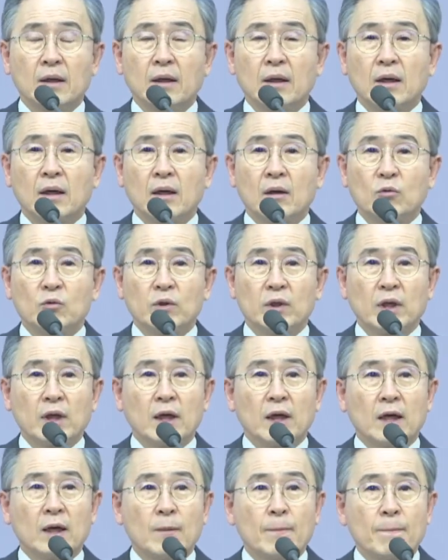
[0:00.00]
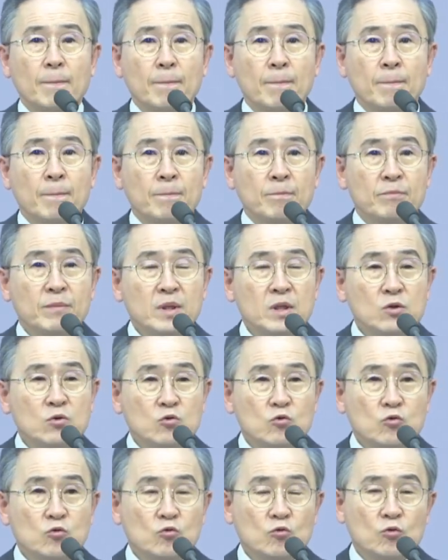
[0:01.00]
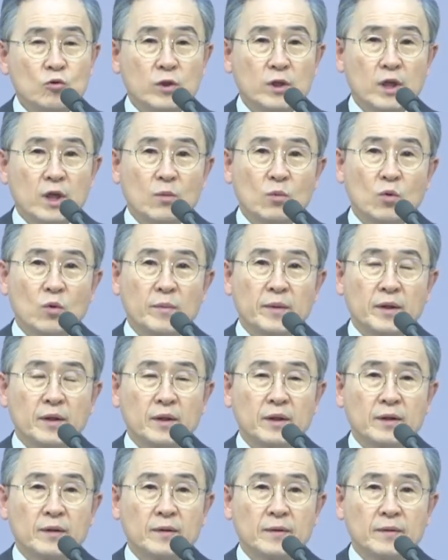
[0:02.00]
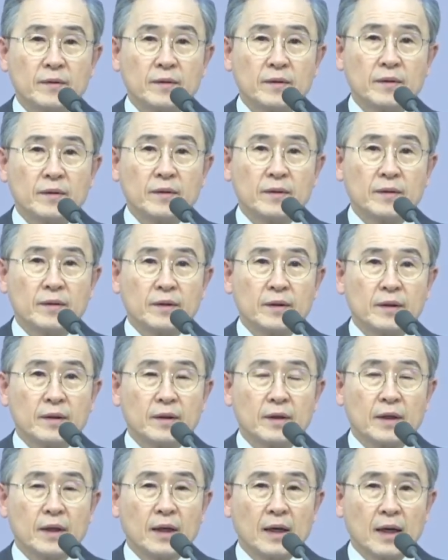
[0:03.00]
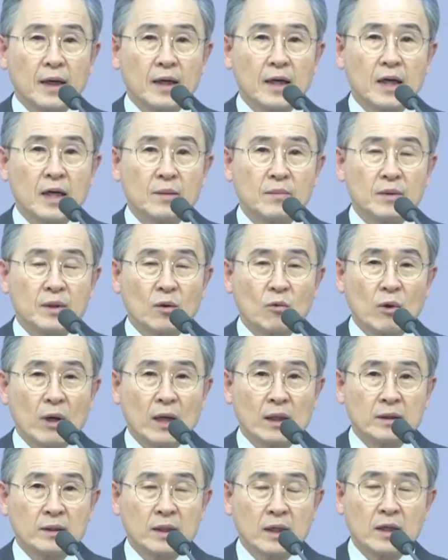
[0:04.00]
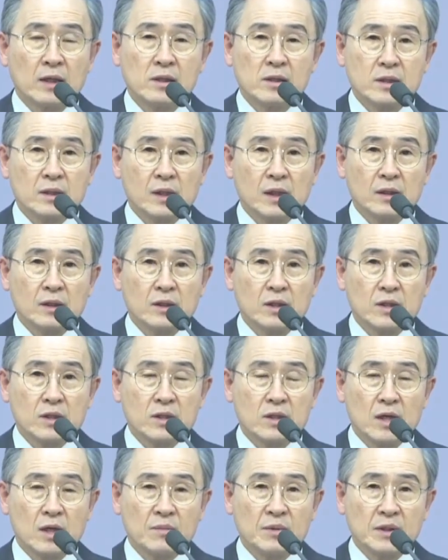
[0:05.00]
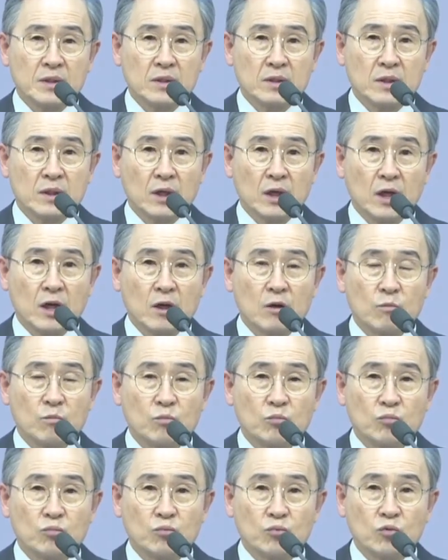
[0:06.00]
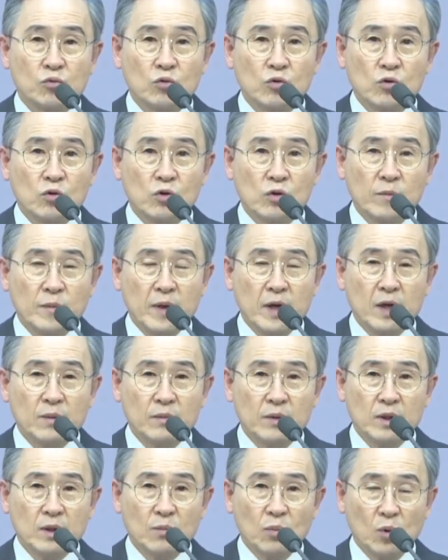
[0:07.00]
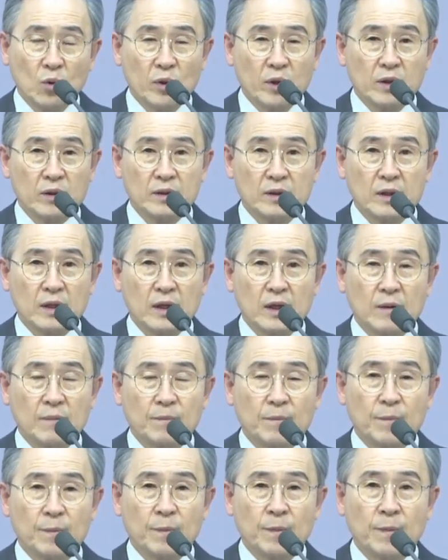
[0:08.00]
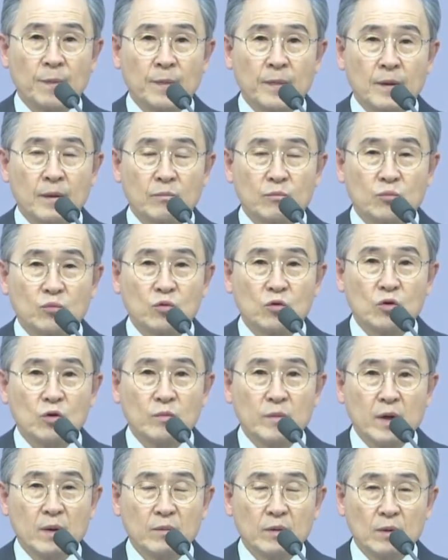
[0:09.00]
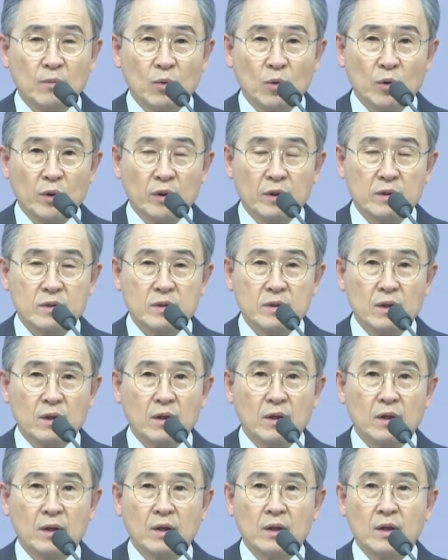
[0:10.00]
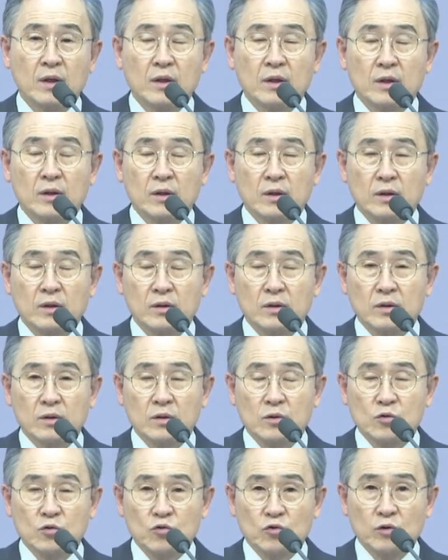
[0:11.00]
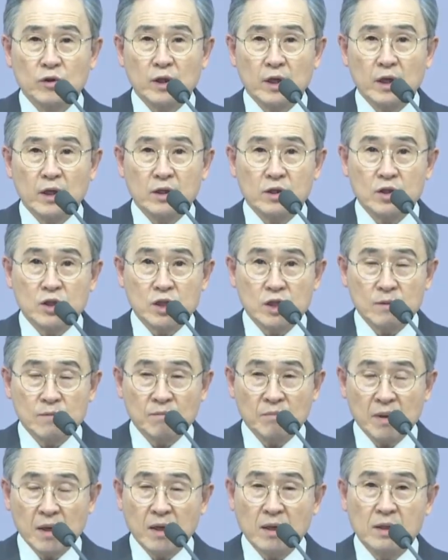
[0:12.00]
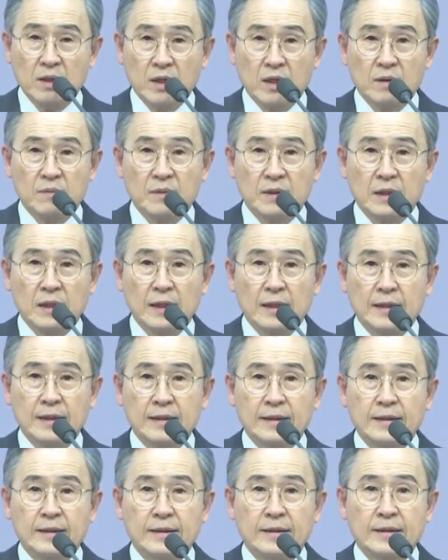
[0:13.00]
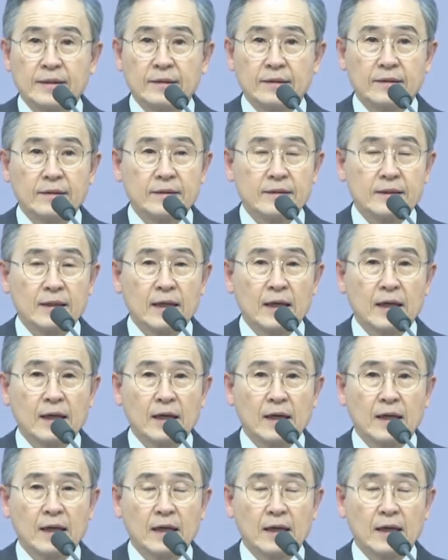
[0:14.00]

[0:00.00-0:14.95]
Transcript: 아, 우리가 음, 민수기에 보면 하나님이 광야를 지나던 이스라엘 백성들에게 불뱀을 보내었다. 음, 불뱀을 보내어서 그들을 죽게 하는 심판을 내립니다. 그러자